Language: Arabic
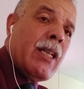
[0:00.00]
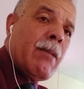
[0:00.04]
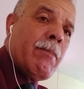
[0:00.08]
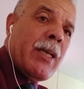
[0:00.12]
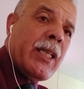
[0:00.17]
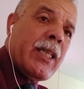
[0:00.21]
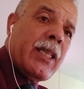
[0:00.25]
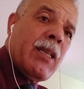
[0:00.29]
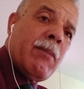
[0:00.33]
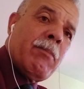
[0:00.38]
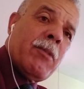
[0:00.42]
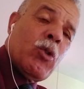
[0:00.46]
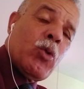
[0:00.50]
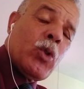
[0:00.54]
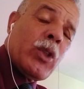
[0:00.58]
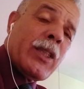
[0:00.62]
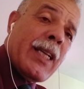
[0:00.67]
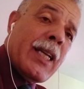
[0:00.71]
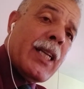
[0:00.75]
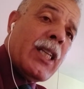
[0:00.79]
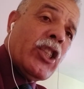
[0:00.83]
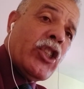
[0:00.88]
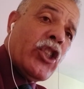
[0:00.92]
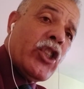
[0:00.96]
الماده
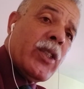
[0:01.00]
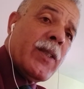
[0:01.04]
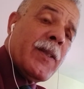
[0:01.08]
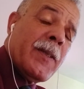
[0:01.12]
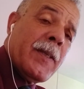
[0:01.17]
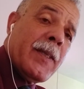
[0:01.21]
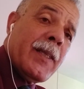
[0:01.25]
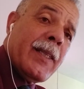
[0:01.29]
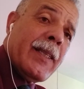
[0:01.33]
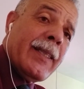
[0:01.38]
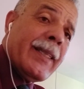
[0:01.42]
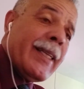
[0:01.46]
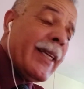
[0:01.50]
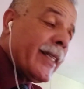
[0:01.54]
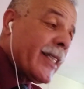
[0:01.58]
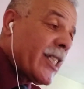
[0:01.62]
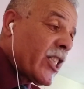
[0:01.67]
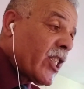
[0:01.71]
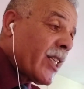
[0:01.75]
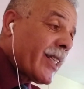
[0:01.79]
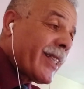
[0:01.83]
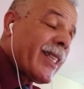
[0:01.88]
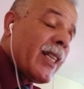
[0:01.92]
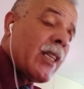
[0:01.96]
112 يعني
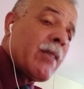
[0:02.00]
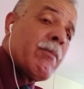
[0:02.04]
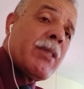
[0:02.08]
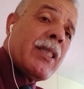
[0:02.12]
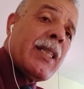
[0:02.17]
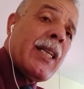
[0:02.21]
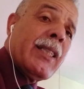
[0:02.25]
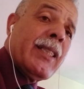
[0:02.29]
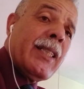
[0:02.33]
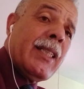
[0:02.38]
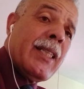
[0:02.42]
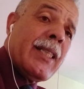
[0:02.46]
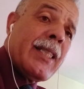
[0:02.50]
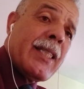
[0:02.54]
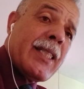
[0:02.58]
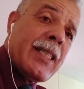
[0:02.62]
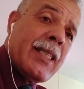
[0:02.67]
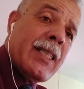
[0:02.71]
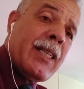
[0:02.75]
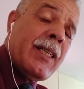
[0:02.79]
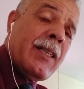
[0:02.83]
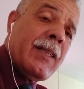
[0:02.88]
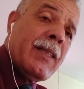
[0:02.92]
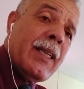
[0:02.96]
الشرط ديال 15 على
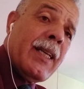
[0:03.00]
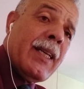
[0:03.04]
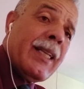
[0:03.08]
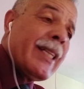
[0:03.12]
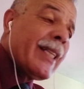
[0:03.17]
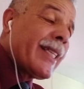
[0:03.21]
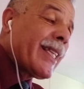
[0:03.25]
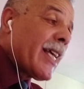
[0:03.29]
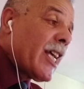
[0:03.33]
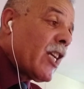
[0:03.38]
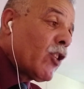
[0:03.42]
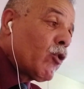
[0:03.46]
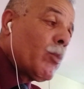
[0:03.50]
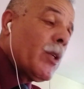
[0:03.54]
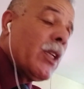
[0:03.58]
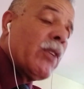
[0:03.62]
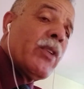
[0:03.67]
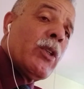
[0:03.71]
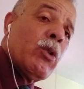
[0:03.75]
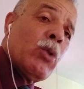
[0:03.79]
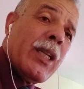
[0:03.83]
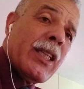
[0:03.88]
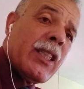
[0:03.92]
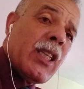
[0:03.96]
6 اللي تقاعدوا من
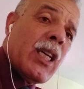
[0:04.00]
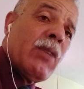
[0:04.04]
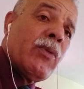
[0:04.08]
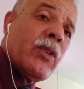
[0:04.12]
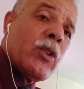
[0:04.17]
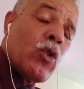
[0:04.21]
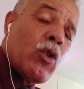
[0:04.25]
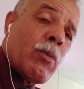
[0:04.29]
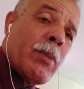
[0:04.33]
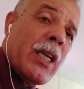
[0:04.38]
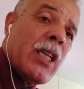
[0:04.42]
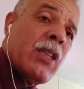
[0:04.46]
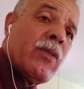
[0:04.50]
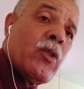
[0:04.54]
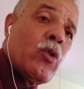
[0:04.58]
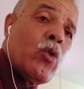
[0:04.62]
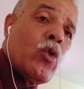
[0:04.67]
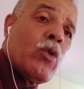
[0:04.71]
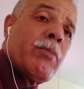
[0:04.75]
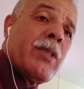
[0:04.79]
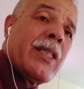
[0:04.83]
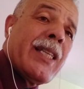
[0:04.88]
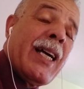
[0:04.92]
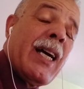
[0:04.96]
2003 2004
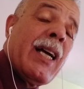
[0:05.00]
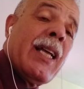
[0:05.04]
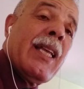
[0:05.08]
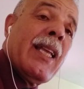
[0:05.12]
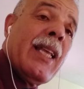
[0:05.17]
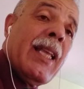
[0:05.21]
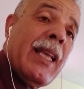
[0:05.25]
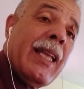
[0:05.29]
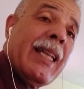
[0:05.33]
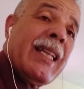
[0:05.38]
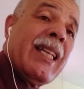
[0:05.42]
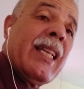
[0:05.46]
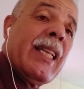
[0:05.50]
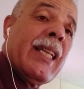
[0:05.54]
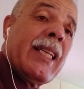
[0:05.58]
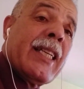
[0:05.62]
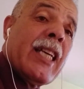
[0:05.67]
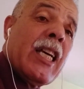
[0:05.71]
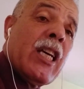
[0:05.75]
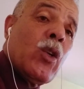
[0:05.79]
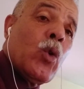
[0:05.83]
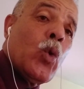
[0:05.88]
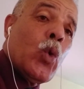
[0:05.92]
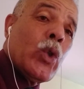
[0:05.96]
2005 اللي
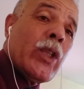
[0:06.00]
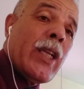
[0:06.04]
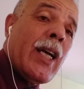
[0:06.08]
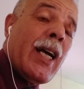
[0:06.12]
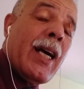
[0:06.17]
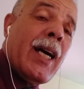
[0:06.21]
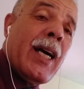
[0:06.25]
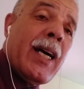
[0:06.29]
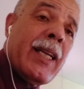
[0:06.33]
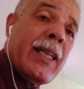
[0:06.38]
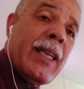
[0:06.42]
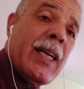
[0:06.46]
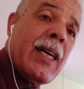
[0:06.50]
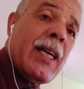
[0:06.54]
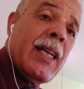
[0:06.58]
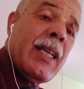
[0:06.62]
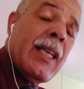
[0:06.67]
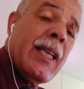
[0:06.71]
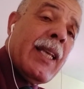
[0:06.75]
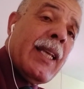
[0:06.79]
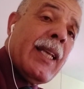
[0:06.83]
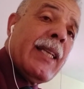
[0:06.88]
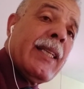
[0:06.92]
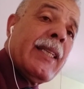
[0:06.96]
كانوا ضحايا
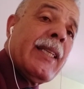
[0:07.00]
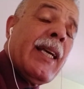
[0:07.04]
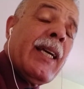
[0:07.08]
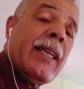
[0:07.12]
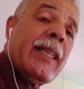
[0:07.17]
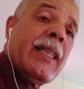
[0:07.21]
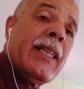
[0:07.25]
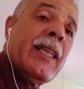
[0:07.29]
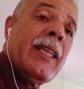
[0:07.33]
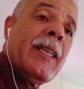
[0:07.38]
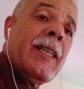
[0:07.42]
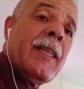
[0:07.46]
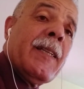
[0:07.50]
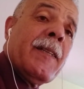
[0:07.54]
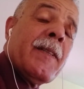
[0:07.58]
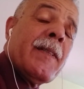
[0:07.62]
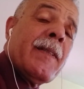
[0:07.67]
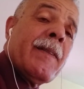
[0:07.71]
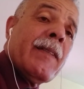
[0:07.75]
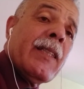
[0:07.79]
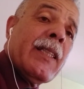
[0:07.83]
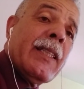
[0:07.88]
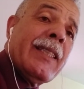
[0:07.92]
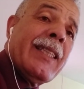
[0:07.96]
يعني
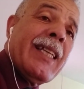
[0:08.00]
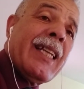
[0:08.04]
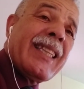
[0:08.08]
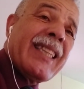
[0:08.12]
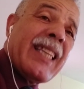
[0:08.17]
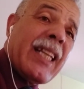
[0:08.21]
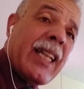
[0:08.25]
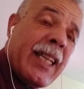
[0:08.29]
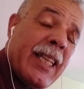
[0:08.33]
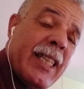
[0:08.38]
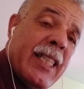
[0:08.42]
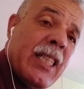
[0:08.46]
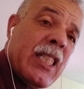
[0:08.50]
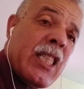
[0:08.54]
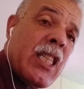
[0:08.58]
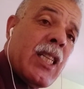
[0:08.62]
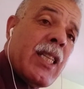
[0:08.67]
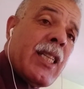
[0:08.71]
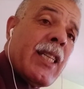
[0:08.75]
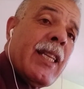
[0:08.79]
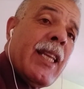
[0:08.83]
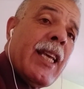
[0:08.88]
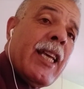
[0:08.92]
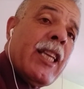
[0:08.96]
ديال ترقيه
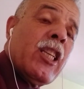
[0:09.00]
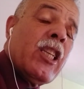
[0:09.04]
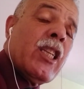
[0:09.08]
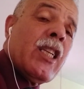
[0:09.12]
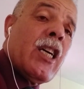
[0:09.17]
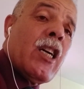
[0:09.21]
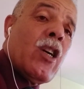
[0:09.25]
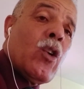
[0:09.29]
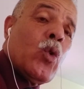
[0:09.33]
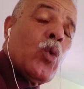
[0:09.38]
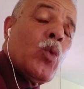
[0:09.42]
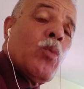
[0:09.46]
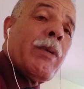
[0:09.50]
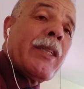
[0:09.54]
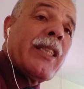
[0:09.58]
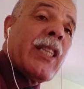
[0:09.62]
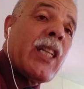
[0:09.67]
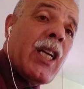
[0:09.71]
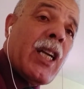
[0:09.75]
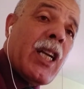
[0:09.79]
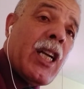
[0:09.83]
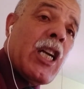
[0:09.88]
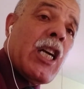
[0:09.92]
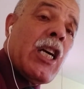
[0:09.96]
استثنائيه وما
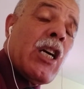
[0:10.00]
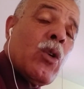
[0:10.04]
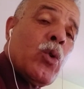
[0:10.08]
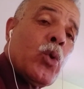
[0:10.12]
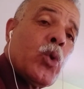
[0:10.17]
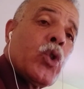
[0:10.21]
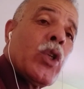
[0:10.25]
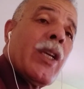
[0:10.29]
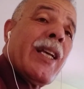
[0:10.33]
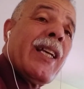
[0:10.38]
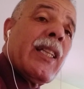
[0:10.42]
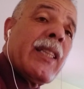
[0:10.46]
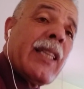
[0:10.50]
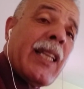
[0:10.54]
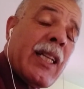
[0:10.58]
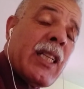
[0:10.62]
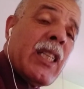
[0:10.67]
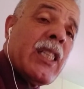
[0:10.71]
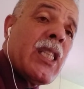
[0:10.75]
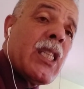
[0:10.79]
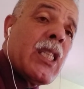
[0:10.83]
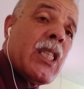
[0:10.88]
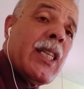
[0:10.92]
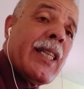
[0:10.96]
ترقاوش
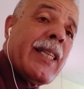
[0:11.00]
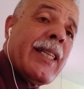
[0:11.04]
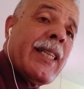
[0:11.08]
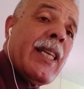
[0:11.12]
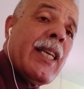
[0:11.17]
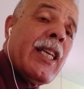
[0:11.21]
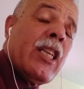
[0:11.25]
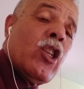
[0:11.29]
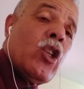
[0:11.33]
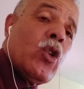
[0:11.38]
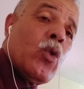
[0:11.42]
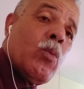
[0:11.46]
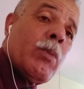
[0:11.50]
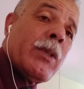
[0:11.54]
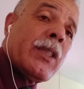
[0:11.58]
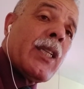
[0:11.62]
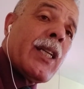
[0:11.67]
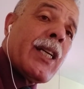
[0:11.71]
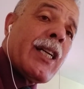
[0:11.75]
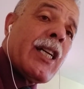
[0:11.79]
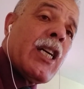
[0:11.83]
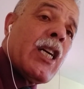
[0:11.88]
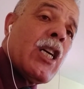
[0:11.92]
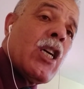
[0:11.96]
ترخيص استثنائي وما
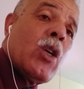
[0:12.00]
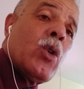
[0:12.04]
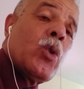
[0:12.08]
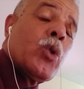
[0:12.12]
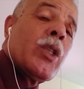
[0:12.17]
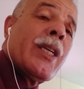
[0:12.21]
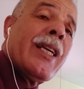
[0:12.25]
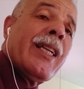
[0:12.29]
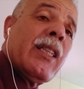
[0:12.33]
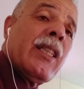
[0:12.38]
ترقاوش